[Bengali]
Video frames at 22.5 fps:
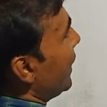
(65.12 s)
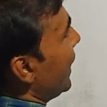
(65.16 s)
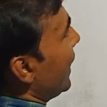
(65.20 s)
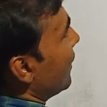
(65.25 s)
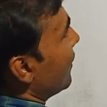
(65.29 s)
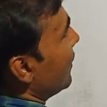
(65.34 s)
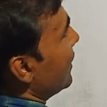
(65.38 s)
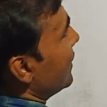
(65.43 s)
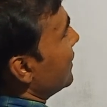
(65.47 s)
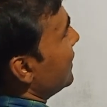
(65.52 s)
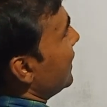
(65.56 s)
কিন্তু
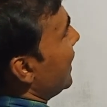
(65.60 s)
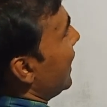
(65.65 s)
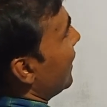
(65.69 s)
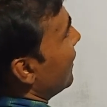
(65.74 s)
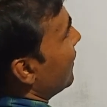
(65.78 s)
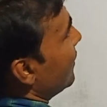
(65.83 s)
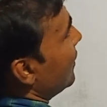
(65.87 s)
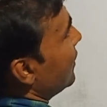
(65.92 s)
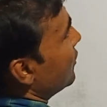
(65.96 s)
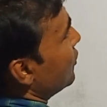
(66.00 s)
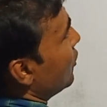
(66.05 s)
একটা আছে
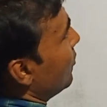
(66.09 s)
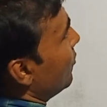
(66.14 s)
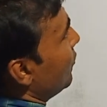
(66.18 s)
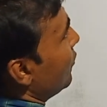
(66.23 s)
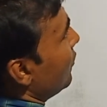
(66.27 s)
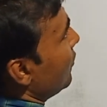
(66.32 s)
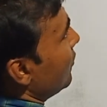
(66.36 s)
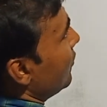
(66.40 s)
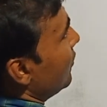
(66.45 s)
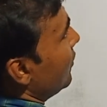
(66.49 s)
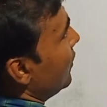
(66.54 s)
একটা
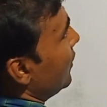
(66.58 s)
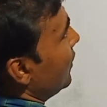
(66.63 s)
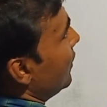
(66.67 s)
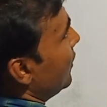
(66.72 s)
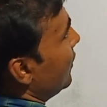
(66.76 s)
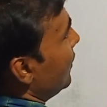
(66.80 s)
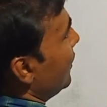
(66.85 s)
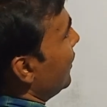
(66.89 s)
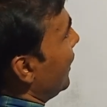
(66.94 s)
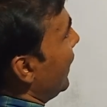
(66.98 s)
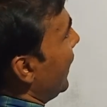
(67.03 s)
জবর
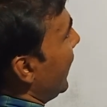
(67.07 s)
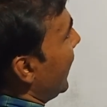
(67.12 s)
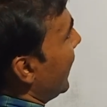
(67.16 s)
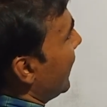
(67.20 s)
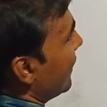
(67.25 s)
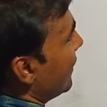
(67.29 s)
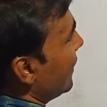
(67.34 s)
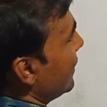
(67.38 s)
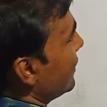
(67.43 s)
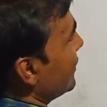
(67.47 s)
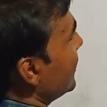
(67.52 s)

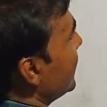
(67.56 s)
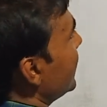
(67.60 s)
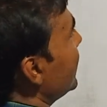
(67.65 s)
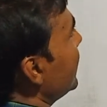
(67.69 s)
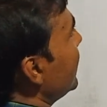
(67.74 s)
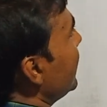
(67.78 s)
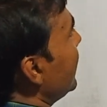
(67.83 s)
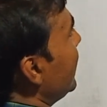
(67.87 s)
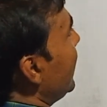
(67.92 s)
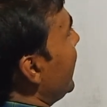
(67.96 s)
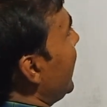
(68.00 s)
একটা জের
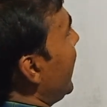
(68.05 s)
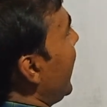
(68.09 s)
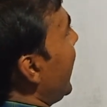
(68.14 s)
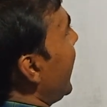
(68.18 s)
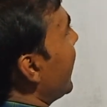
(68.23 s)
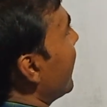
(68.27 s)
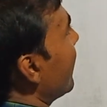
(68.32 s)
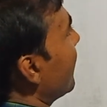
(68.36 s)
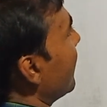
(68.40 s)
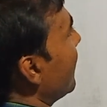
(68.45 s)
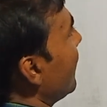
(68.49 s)

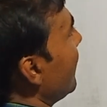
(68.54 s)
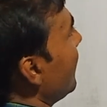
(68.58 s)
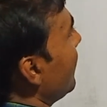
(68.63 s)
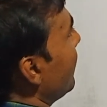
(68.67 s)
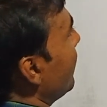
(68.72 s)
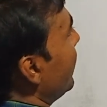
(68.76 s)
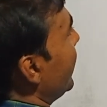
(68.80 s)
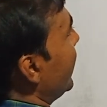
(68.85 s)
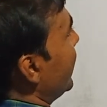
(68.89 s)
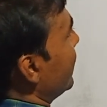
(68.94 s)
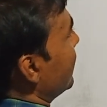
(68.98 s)
একটা
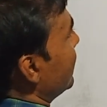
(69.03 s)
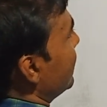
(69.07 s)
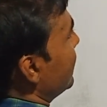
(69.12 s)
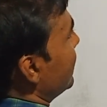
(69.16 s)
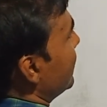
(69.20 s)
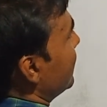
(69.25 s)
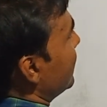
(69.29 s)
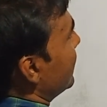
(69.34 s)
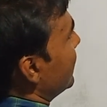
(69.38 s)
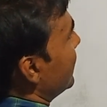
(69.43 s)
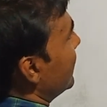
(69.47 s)
পেশ
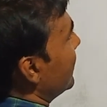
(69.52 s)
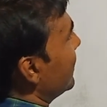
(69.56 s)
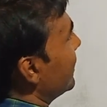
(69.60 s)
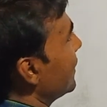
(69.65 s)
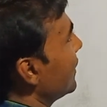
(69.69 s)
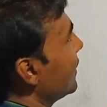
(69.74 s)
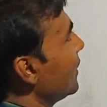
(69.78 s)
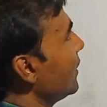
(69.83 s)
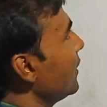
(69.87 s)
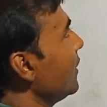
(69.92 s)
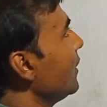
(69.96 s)

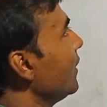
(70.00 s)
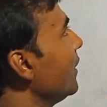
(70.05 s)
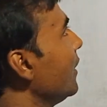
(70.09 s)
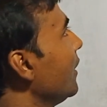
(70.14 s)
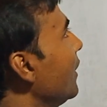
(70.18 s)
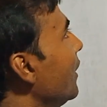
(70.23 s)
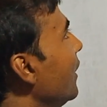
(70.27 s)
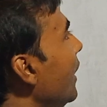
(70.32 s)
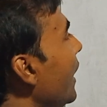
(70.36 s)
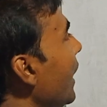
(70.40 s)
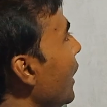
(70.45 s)

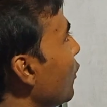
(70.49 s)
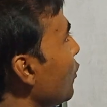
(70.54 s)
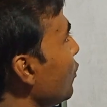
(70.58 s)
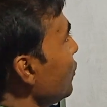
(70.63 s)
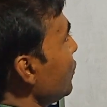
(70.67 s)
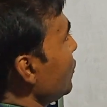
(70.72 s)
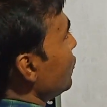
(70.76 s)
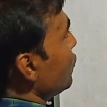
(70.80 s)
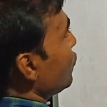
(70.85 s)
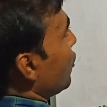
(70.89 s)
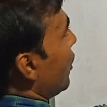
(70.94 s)

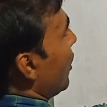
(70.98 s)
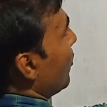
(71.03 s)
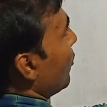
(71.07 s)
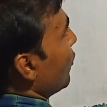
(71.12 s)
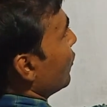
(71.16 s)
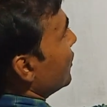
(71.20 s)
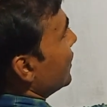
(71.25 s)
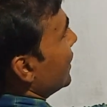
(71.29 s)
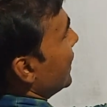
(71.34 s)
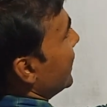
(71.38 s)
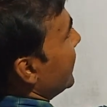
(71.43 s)
এখন
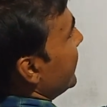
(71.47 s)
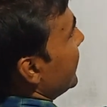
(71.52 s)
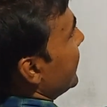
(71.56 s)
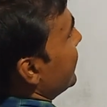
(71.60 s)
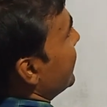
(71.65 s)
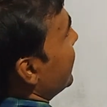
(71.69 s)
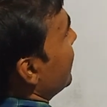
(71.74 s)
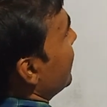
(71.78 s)
জবর থেকে কি